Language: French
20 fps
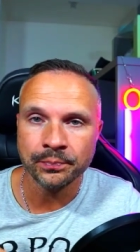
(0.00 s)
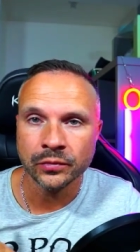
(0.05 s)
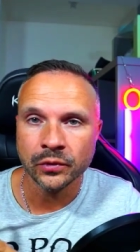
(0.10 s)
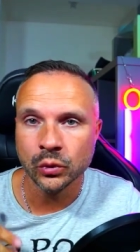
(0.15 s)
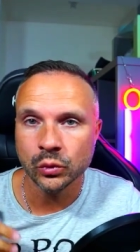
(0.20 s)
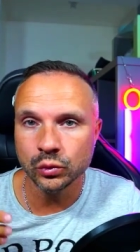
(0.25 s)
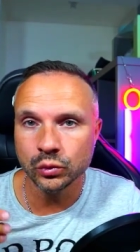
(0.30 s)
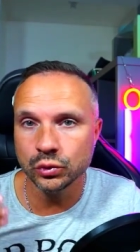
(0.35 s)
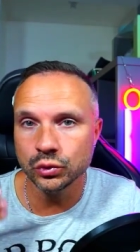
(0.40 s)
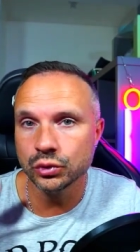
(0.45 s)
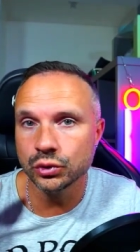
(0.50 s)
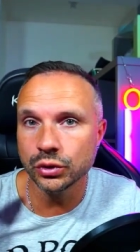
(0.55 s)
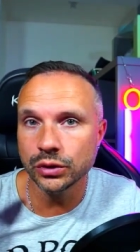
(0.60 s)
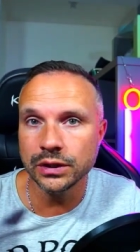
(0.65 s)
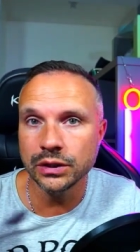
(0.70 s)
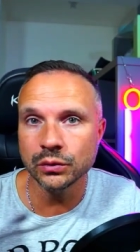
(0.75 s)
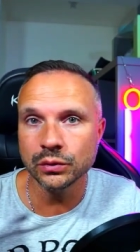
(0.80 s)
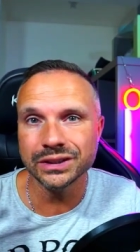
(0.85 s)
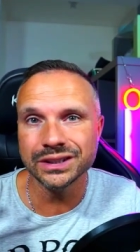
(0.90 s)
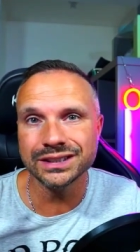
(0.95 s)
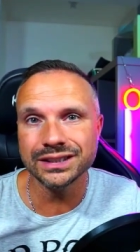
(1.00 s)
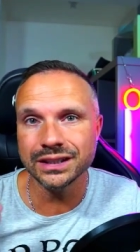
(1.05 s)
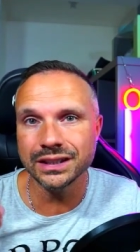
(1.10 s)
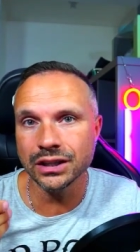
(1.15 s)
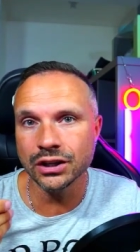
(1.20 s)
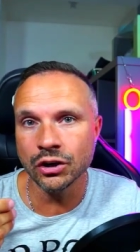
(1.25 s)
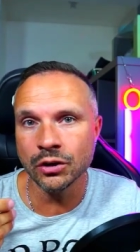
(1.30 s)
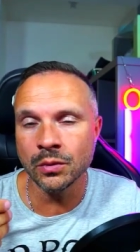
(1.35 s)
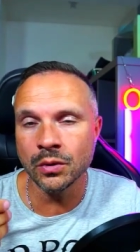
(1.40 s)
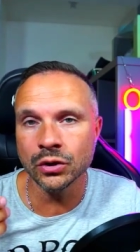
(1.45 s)
ou tous ceux qui ont des
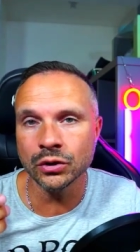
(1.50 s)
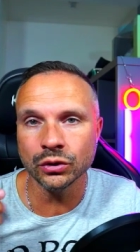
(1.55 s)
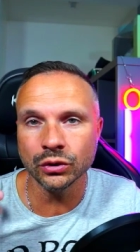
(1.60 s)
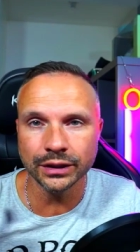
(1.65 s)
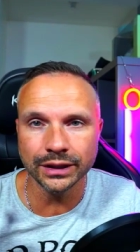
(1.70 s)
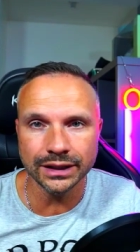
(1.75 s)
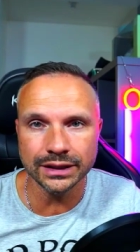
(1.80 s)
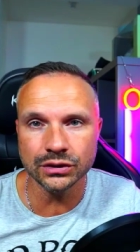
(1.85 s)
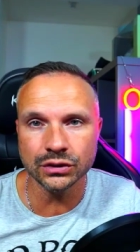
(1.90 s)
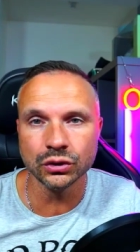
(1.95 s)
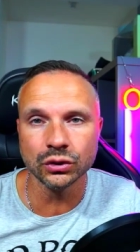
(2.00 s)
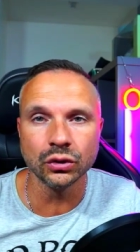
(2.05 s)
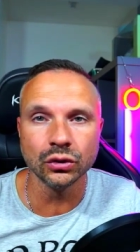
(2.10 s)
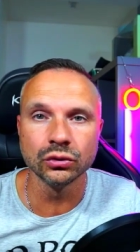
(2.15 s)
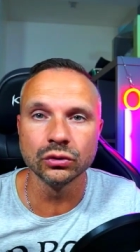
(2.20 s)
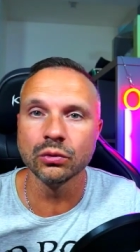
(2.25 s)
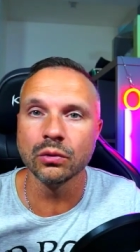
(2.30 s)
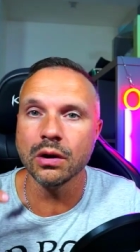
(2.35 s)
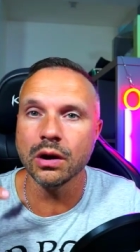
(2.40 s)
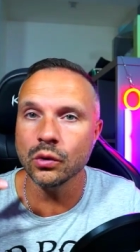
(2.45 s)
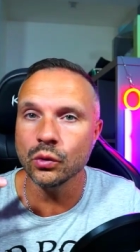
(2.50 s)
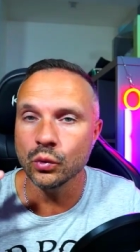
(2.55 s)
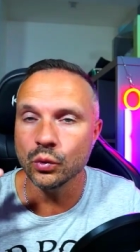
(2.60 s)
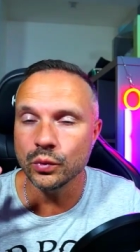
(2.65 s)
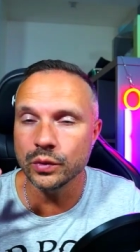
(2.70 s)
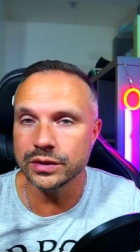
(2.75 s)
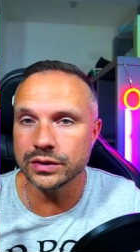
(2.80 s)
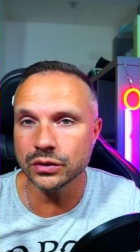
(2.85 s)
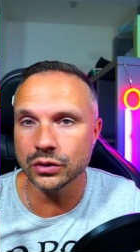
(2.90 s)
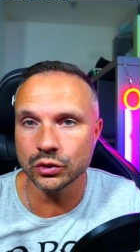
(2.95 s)
télécommandes en 433 ou
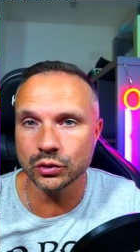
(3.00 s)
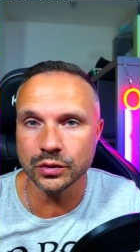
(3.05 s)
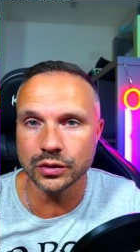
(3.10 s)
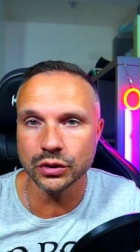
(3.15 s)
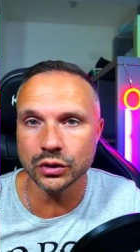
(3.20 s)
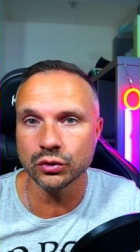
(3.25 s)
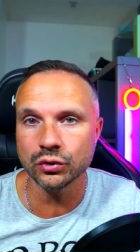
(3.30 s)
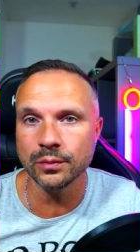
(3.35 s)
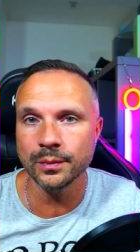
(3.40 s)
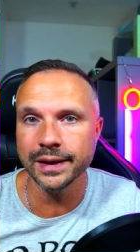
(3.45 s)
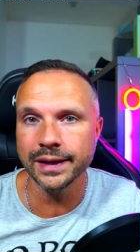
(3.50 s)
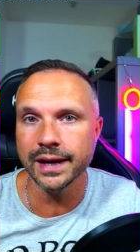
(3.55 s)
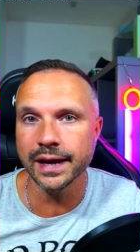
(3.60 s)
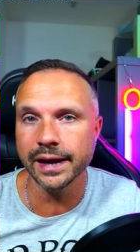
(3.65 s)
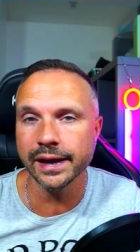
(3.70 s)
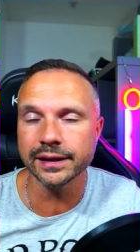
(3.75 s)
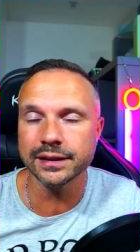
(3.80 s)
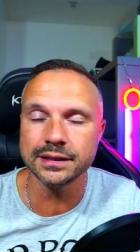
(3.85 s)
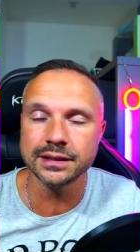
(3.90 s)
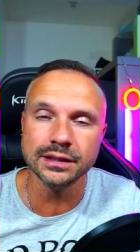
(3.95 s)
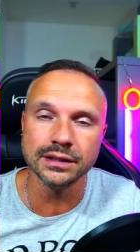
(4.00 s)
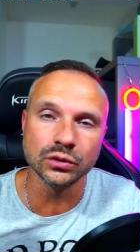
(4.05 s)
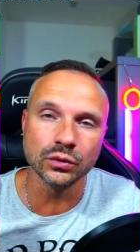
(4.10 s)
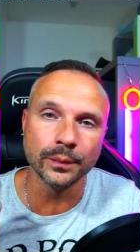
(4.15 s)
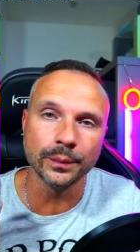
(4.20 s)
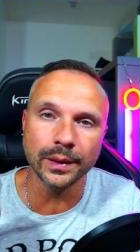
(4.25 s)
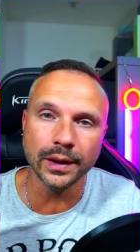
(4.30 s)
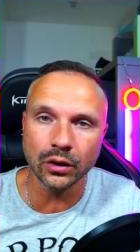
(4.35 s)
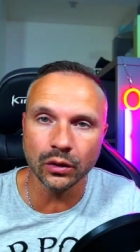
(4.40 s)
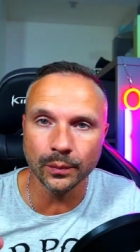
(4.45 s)
868 MHz qui ne sont
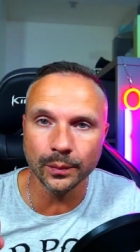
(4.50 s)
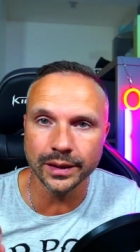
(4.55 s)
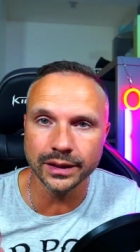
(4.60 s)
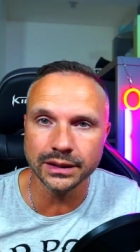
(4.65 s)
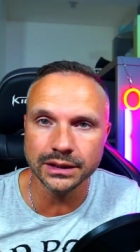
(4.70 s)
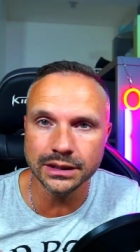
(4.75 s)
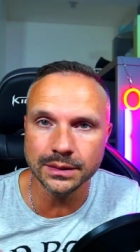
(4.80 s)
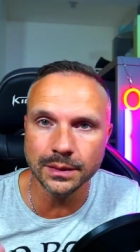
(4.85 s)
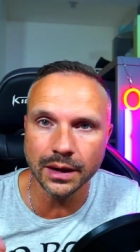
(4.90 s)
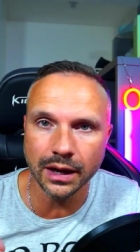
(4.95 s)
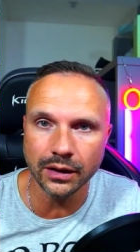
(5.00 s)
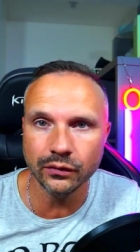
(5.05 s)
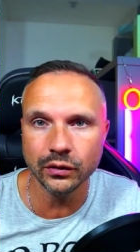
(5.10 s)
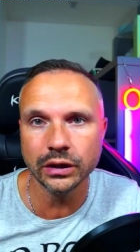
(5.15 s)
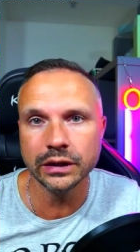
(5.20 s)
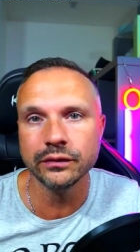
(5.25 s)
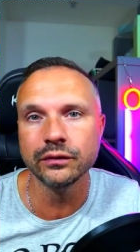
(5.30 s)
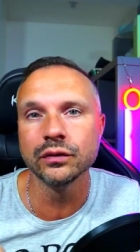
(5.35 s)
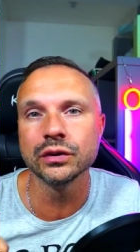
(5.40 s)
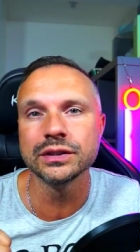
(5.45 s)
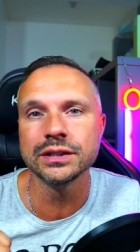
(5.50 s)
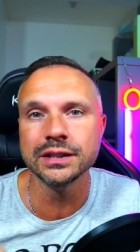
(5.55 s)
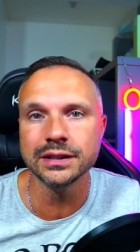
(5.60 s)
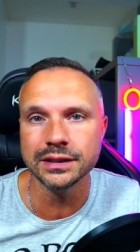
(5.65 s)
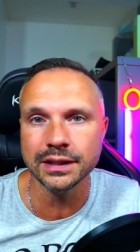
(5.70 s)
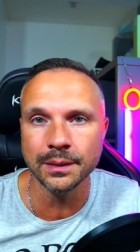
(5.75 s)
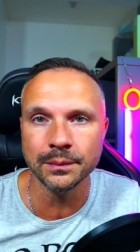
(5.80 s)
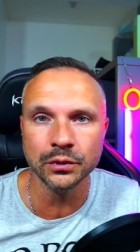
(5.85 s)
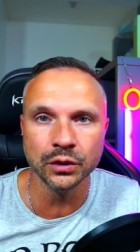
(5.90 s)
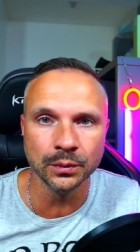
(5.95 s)
pas compatibles avec vos
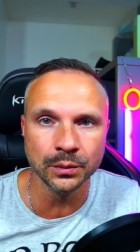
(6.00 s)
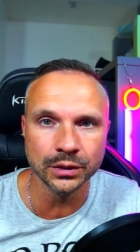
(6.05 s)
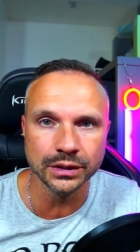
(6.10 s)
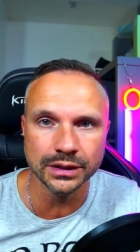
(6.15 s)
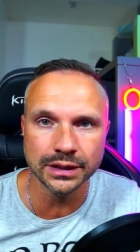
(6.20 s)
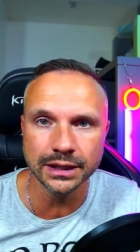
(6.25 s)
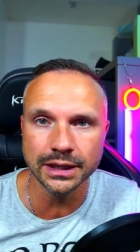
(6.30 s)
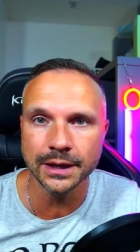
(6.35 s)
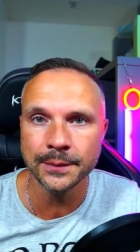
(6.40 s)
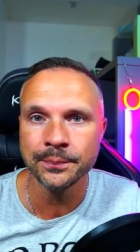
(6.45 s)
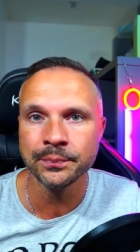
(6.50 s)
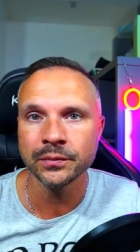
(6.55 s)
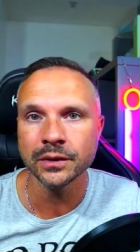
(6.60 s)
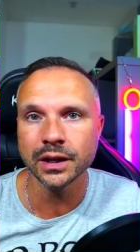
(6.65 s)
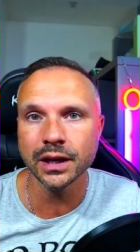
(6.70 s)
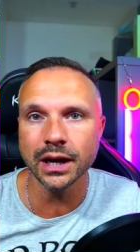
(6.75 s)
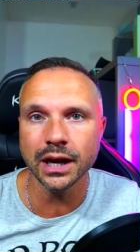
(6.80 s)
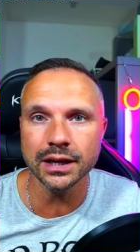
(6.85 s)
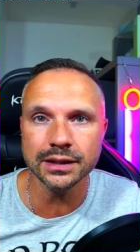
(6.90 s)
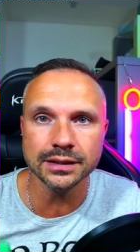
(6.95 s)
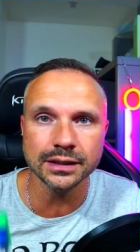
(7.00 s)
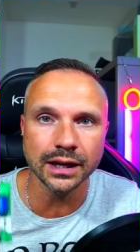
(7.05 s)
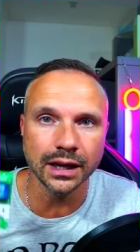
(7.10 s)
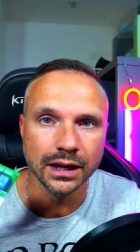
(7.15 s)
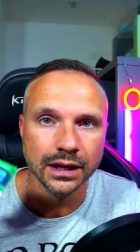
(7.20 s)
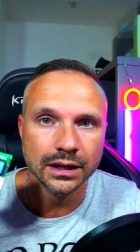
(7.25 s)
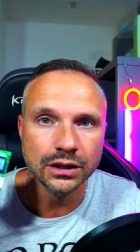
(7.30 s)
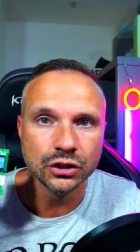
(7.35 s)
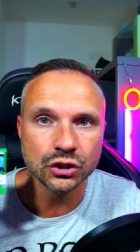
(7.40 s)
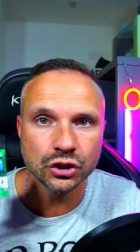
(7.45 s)
systèmes domotiques, grâce à
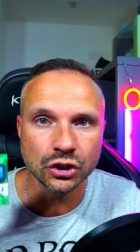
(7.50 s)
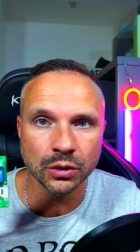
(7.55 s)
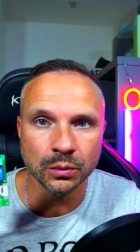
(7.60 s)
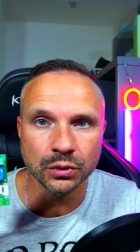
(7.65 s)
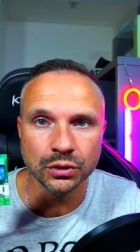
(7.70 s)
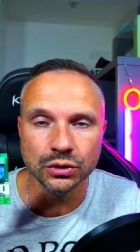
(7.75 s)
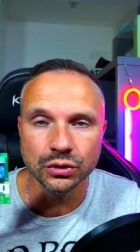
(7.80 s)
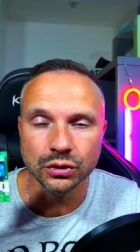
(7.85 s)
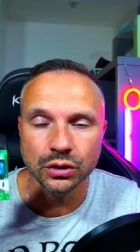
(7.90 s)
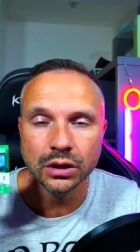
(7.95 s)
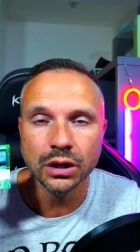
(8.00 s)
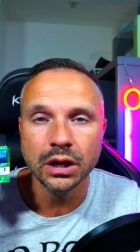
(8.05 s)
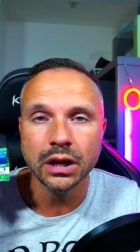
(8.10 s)
ce module,